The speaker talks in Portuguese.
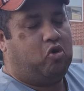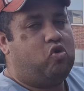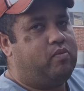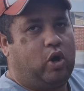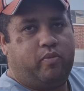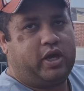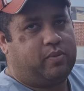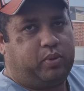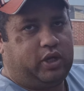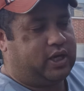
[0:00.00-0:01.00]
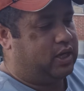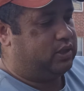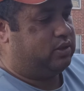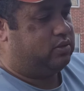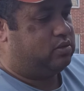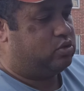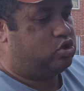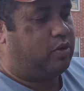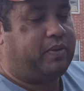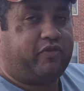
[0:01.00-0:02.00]
uma ou meia polegada,
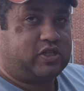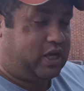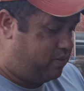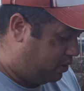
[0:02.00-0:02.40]
só para fazer a